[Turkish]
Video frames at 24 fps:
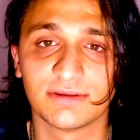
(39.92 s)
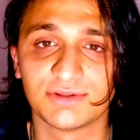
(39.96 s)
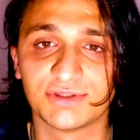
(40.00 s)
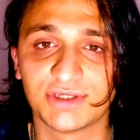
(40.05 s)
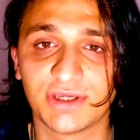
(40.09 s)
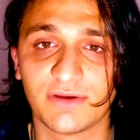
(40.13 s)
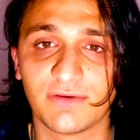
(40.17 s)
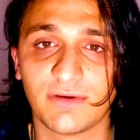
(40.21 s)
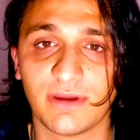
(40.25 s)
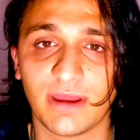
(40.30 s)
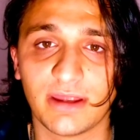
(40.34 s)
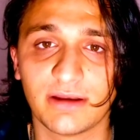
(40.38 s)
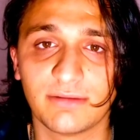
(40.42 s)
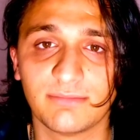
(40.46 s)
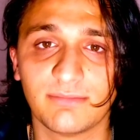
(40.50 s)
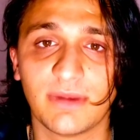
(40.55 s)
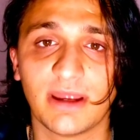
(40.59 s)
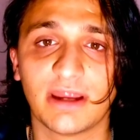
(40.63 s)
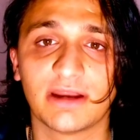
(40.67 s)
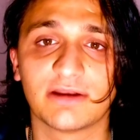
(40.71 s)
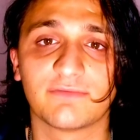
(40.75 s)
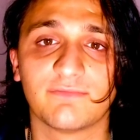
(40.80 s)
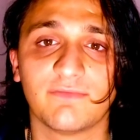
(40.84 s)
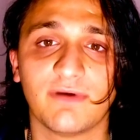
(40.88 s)
Cevher,
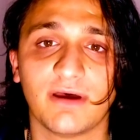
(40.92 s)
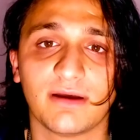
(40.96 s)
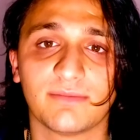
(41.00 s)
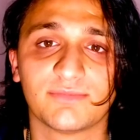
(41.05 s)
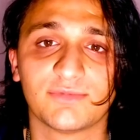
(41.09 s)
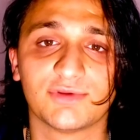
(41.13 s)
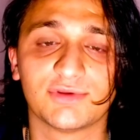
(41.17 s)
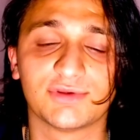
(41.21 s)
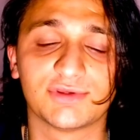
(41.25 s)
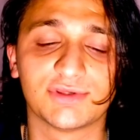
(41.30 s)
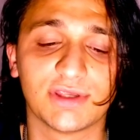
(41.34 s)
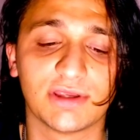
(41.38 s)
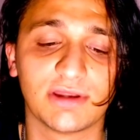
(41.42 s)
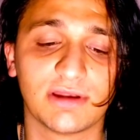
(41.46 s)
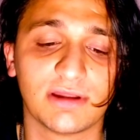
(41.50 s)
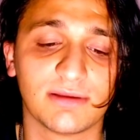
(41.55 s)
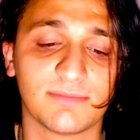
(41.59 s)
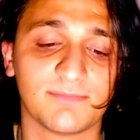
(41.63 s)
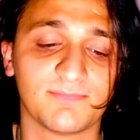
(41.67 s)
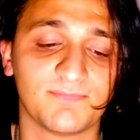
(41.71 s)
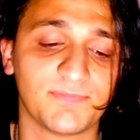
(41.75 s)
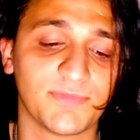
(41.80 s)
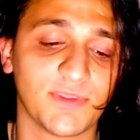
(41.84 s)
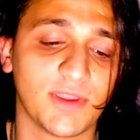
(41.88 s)
Mert ve Abdüsselam.
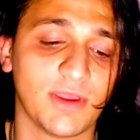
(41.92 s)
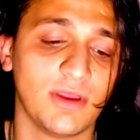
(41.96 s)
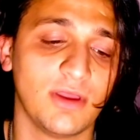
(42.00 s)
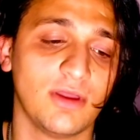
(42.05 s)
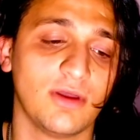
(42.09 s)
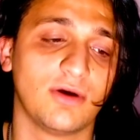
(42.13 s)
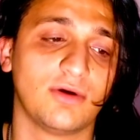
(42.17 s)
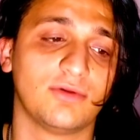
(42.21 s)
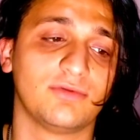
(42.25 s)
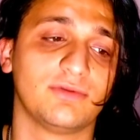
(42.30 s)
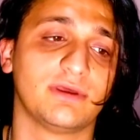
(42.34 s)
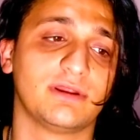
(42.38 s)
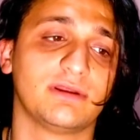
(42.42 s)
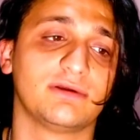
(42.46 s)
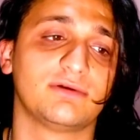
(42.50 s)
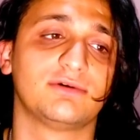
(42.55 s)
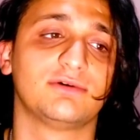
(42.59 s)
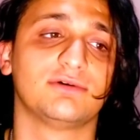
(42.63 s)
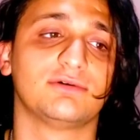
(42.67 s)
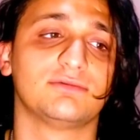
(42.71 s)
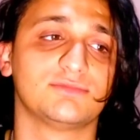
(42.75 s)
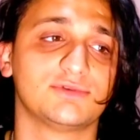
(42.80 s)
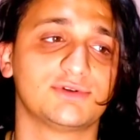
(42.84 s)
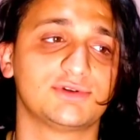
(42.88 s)
Onların
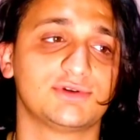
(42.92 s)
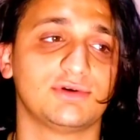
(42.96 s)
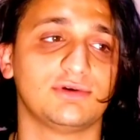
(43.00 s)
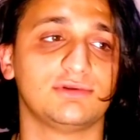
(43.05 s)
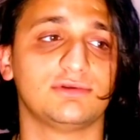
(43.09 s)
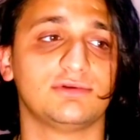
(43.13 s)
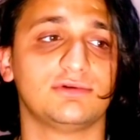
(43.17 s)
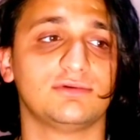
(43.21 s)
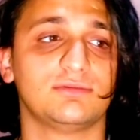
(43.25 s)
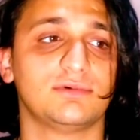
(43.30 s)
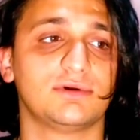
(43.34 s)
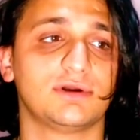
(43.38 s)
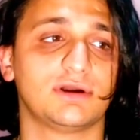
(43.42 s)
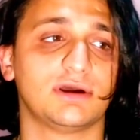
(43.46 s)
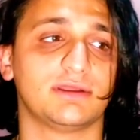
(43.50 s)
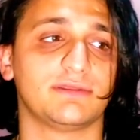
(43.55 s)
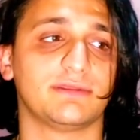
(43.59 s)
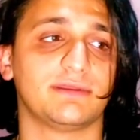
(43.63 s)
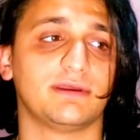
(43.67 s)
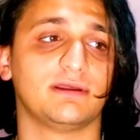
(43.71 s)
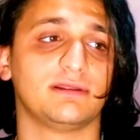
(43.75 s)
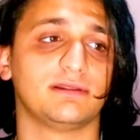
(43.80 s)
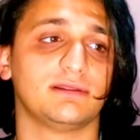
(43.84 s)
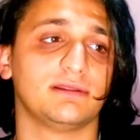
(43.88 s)
kurmuş olduğu bu
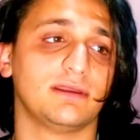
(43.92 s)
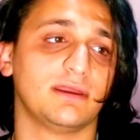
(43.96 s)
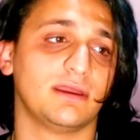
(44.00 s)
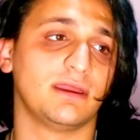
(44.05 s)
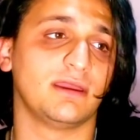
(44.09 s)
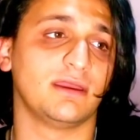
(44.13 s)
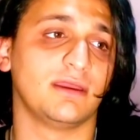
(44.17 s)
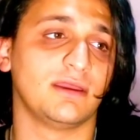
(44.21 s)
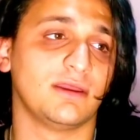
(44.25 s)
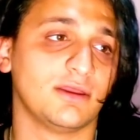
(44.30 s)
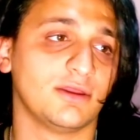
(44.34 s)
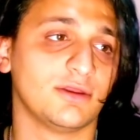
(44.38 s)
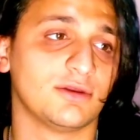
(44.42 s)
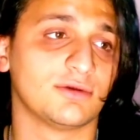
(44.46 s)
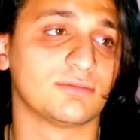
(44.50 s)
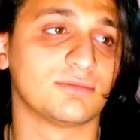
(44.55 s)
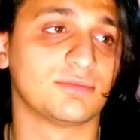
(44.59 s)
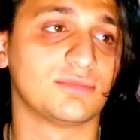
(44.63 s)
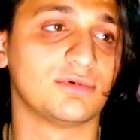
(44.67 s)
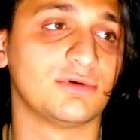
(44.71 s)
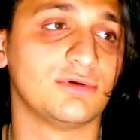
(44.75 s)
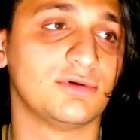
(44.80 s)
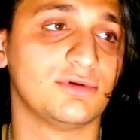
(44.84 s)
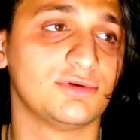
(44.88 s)
kanal
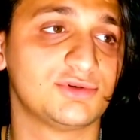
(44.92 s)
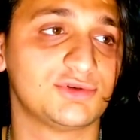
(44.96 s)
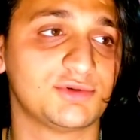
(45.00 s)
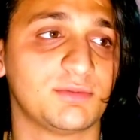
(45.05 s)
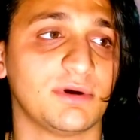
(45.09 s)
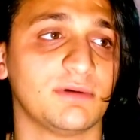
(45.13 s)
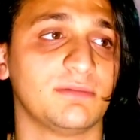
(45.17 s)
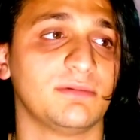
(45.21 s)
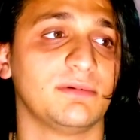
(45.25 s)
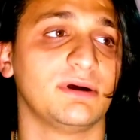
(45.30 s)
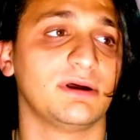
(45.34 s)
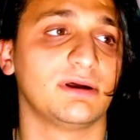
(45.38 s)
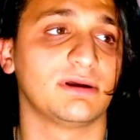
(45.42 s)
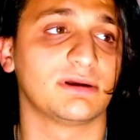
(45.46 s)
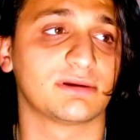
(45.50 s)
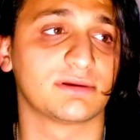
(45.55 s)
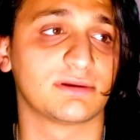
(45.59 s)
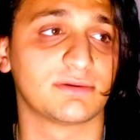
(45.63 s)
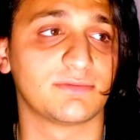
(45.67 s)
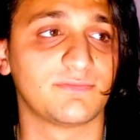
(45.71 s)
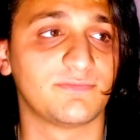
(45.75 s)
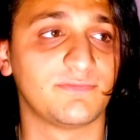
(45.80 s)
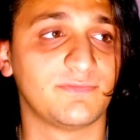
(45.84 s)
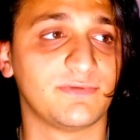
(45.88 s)
bu üç baba
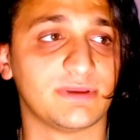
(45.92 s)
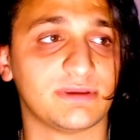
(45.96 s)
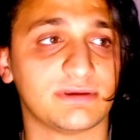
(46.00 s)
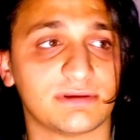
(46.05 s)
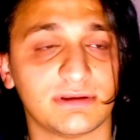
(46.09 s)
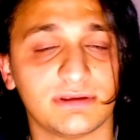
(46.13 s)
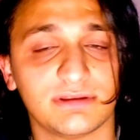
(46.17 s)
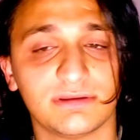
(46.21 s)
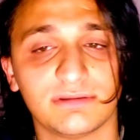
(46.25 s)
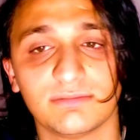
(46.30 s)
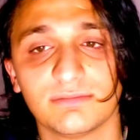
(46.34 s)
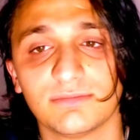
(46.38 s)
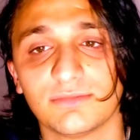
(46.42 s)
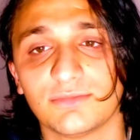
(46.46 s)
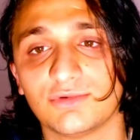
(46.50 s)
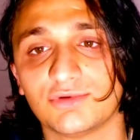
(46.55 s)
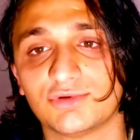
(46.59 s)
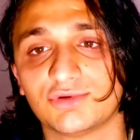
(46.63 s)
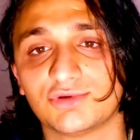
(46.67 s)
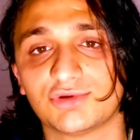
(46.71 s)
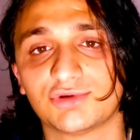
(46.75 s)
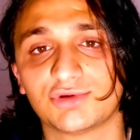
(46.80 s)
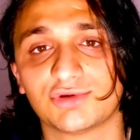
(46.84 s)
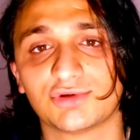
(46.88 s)
fikrin,
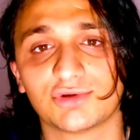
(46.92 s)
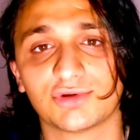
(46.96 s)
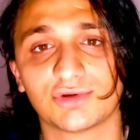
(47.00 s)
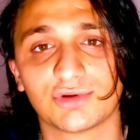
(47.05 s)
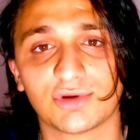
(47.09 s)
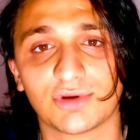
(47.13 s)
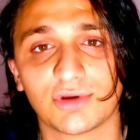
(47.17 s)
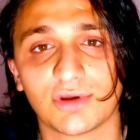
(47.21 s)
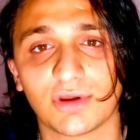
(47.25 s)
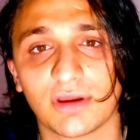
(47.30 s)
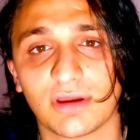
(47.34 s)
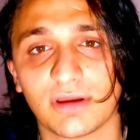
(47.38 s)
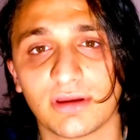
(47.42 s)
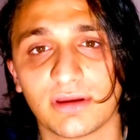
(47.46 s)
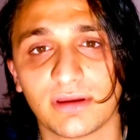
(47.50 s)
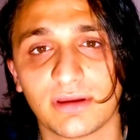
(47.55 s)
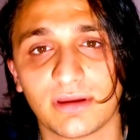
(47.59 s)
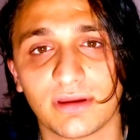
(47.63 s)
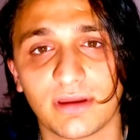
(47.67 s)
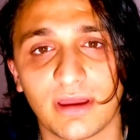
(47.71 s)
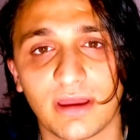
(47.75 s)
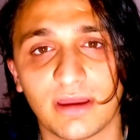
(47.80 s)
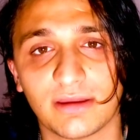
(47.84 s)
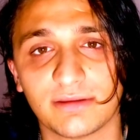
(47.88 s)
üç
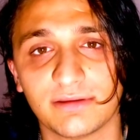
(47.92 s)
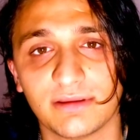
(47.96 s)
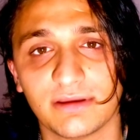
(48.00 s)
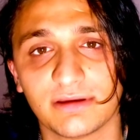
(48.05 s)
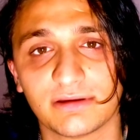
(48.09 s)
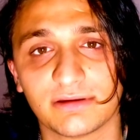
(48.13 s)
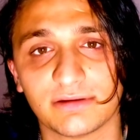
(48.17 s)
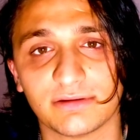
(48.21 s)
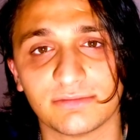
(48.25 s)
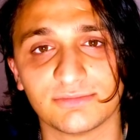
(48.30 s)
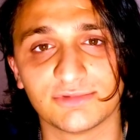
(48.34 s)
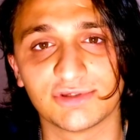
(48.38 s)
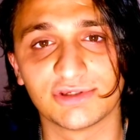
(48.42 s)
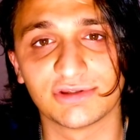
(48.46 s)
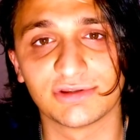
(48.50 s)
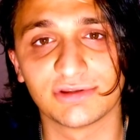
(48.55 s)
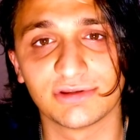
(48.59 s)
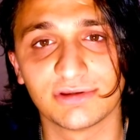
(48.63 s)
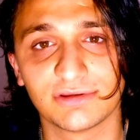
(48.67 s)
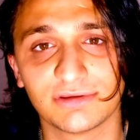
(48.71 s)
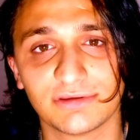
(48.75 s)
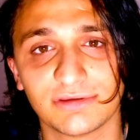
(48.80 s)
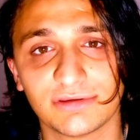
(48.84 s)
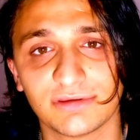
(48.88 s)
ana
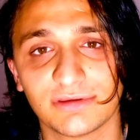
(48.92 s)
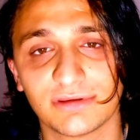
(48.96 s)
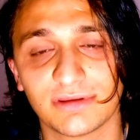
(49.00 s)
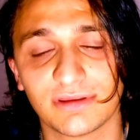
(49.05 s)
akımcının